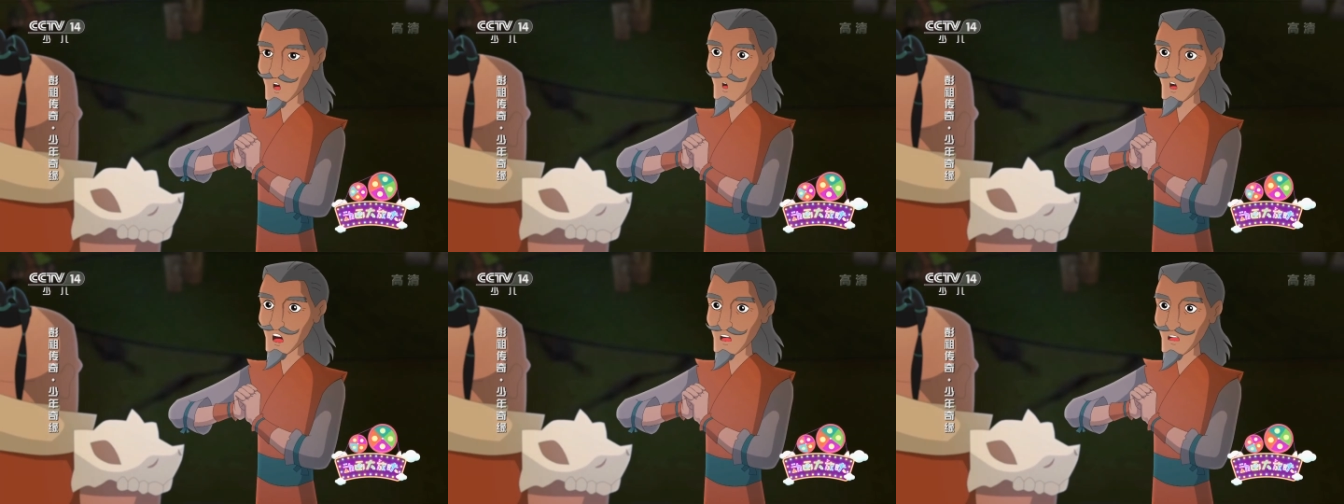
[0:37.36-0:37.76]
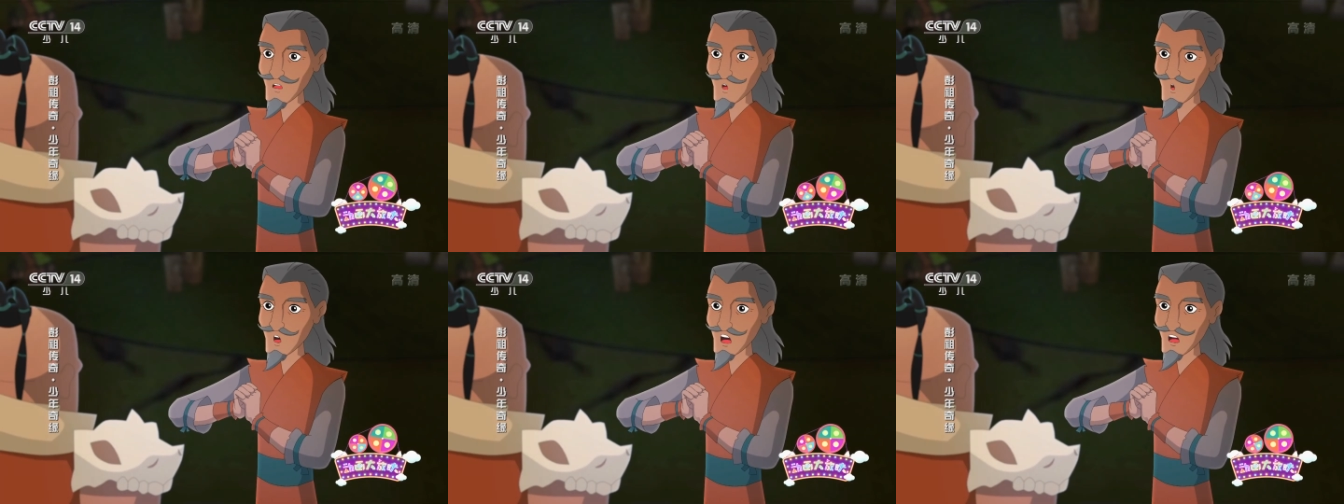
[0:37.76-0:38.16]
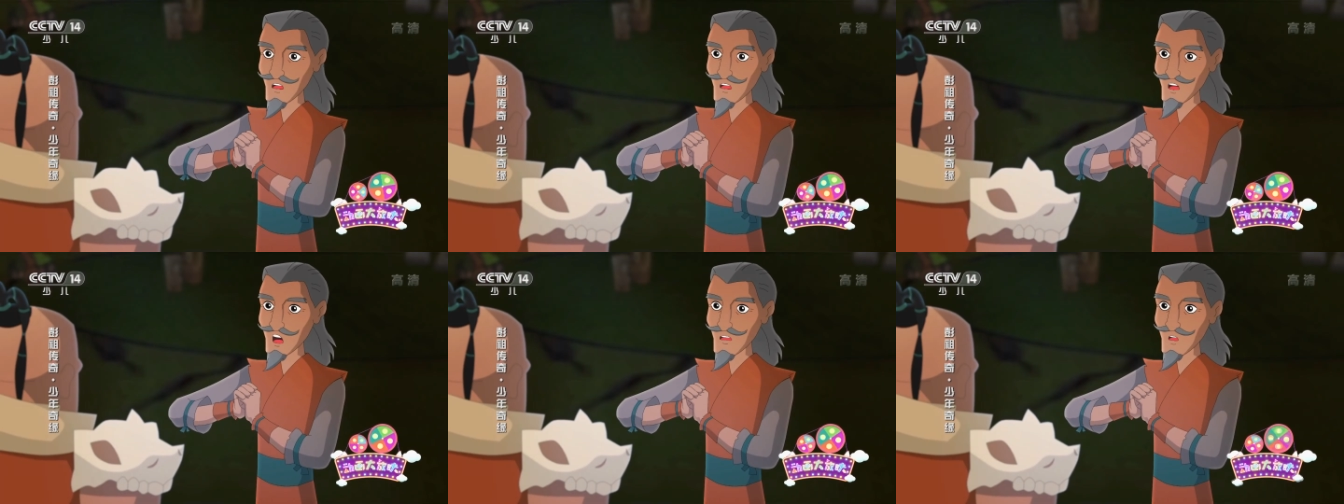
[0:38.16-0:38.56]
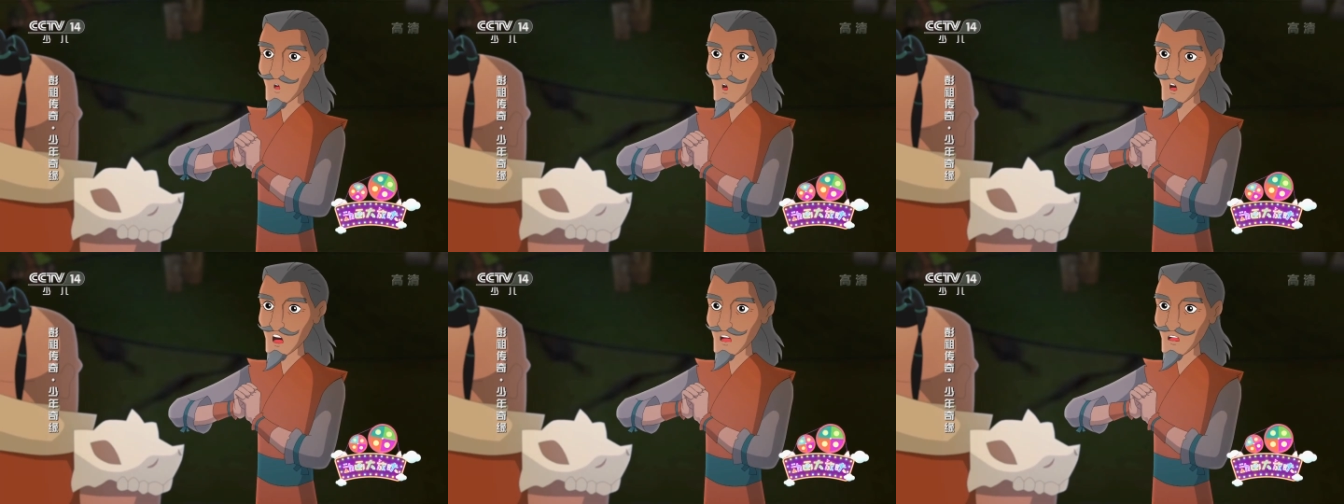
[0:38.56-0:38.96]
听说这四岁的孩
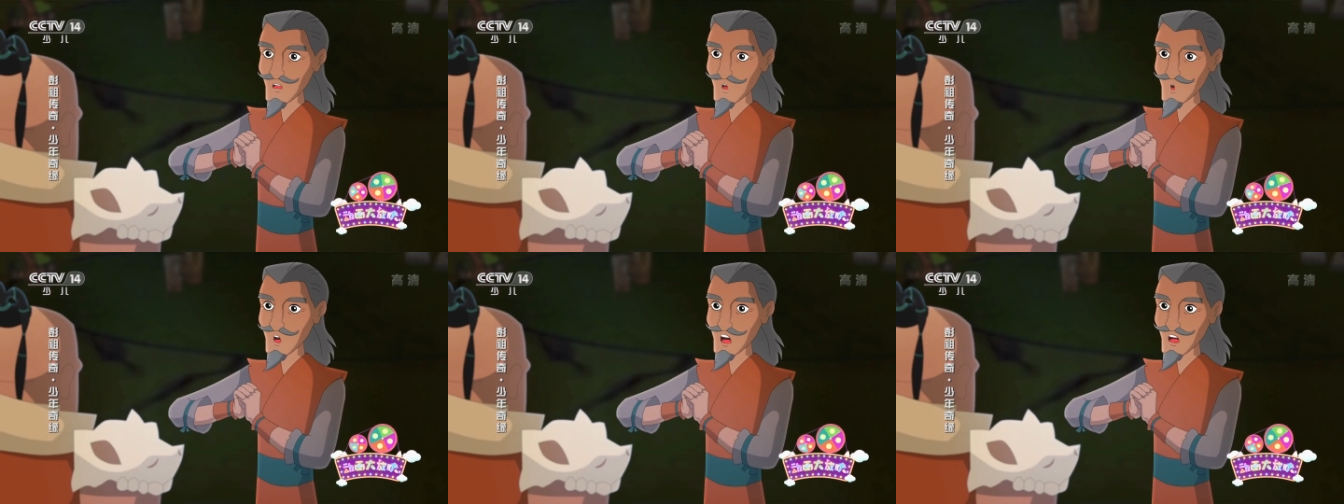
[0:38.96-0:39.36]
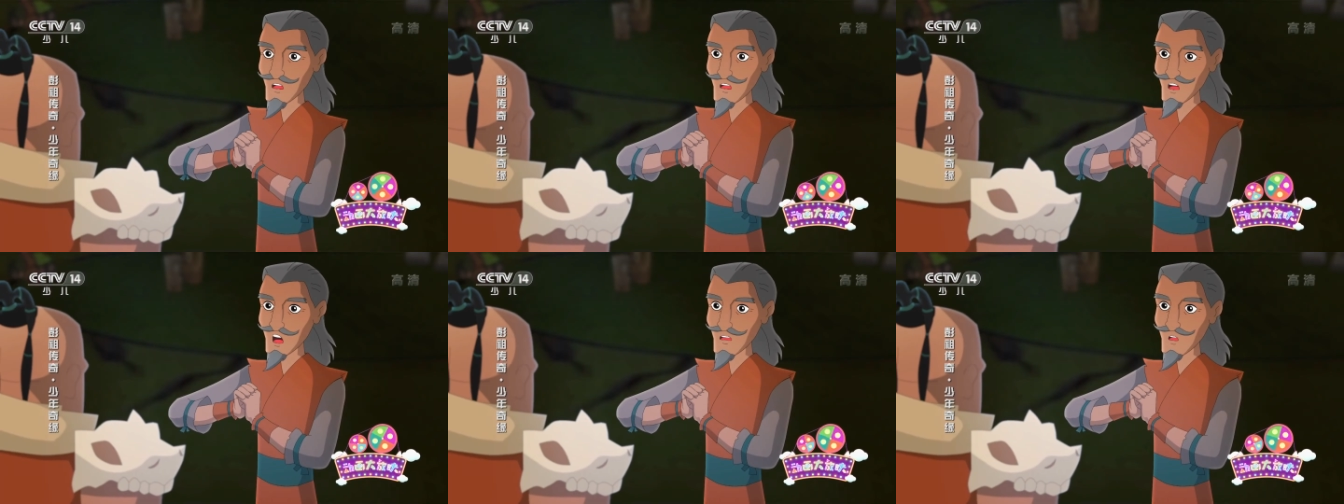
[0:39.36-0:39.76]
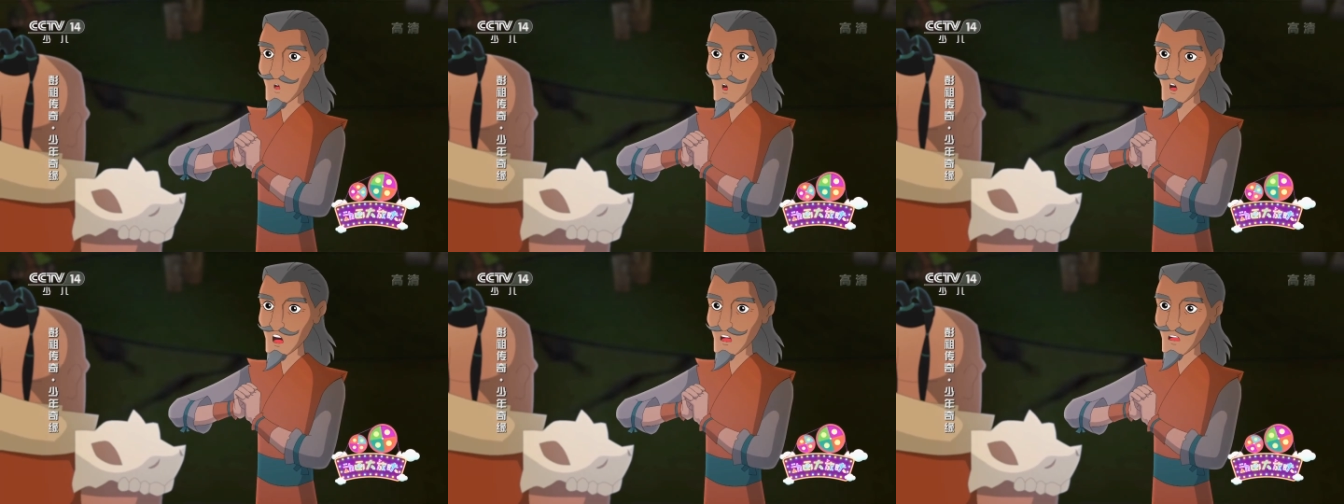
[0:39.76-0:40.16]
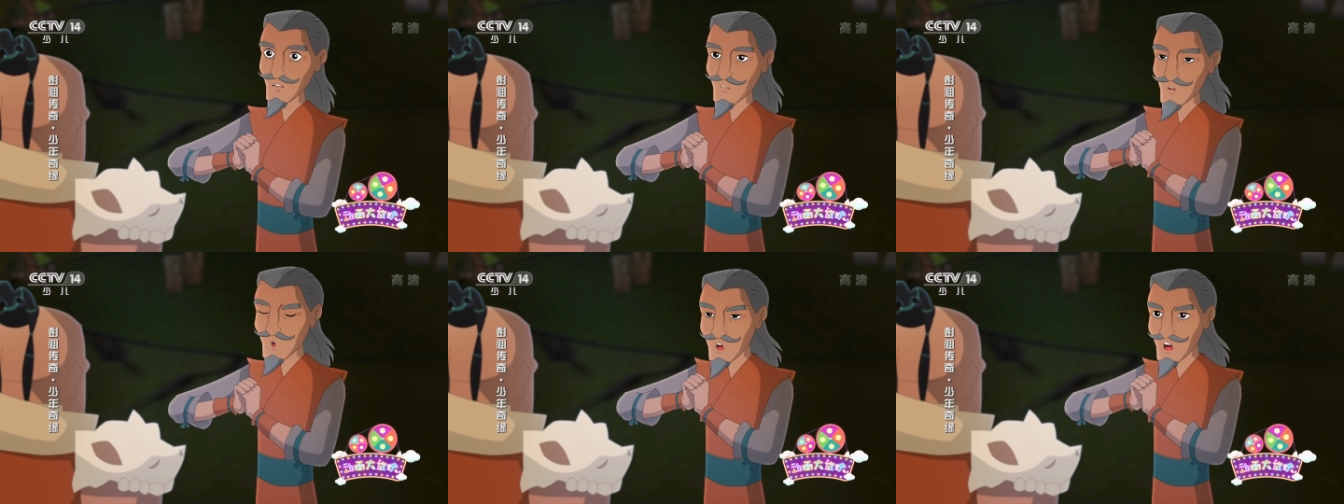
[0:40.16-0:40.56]
子在抓来的华夏人里，
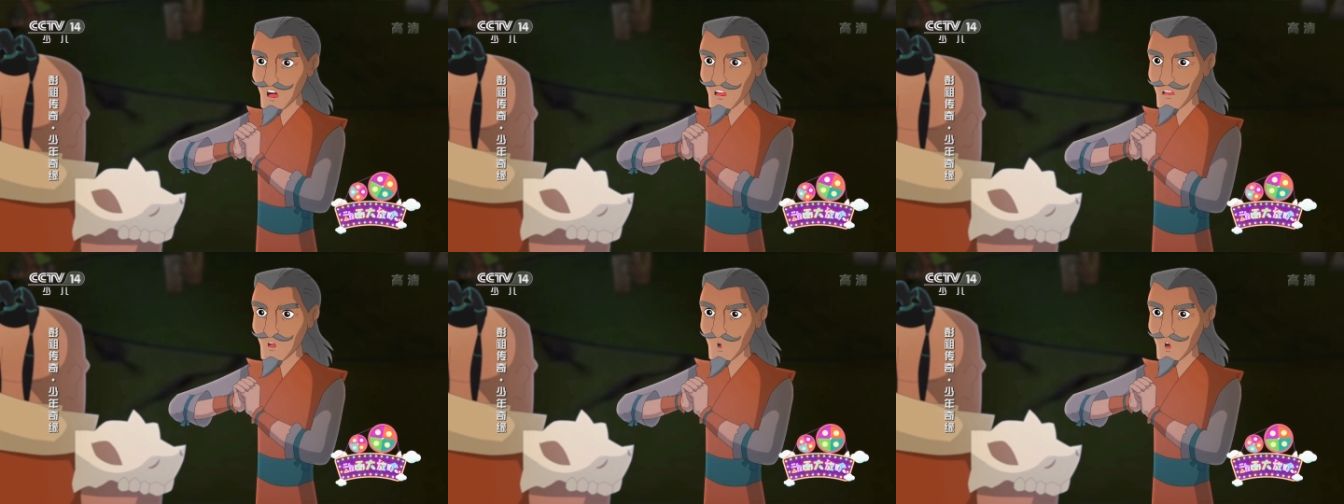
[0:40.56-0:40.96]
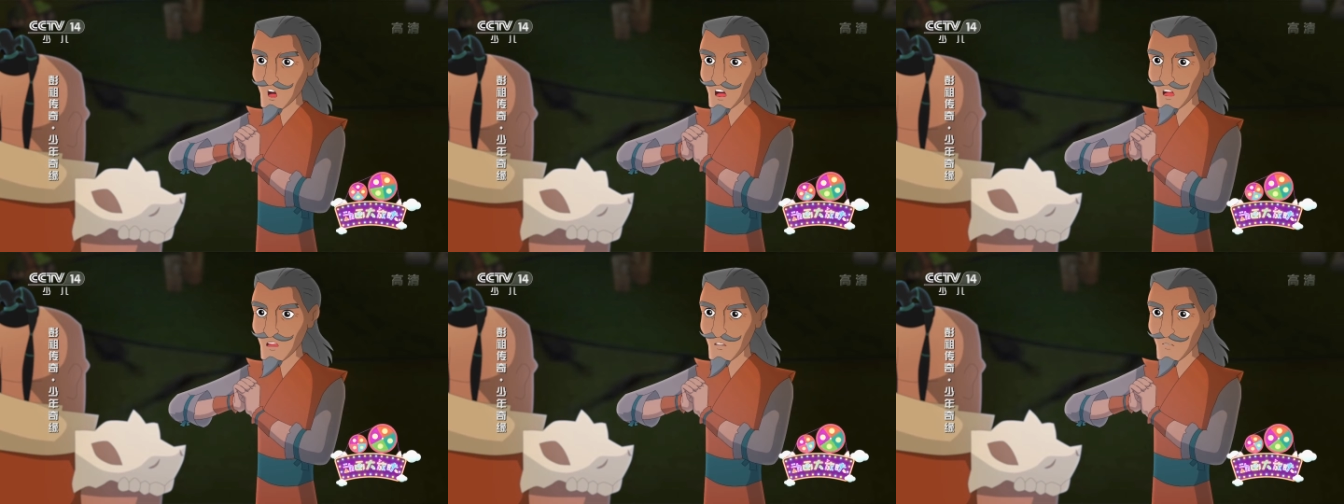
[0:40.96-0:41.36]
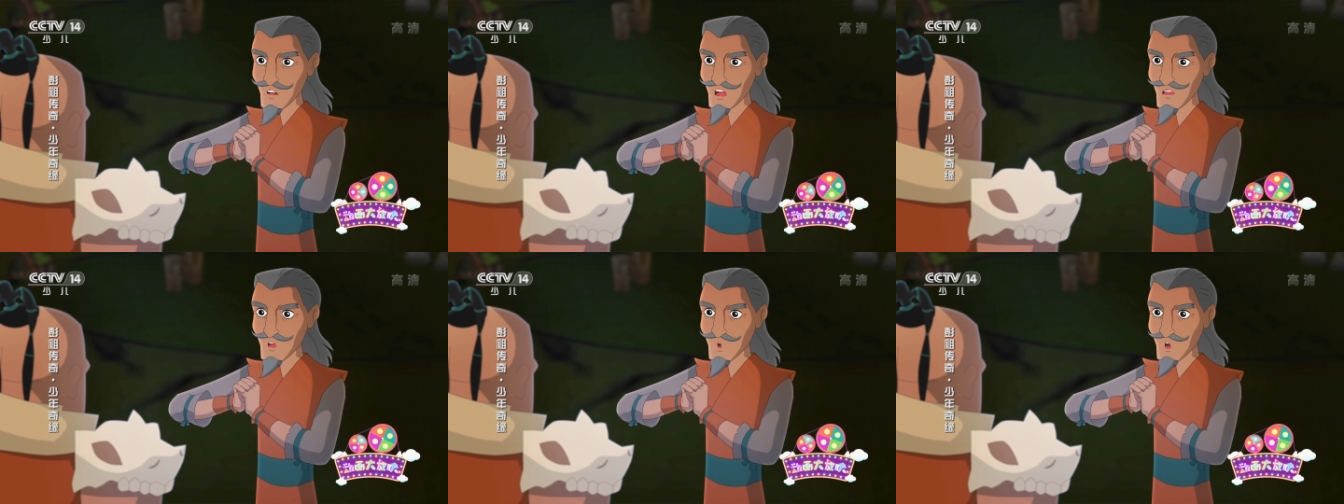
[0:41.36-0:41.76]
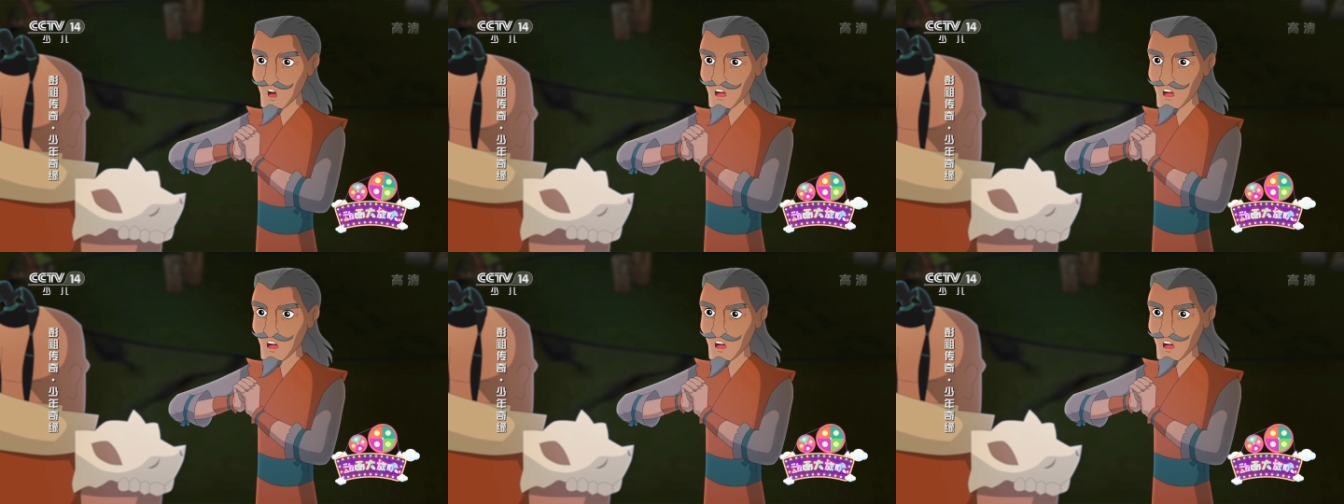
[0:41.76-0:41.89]
鬼屋还在到处找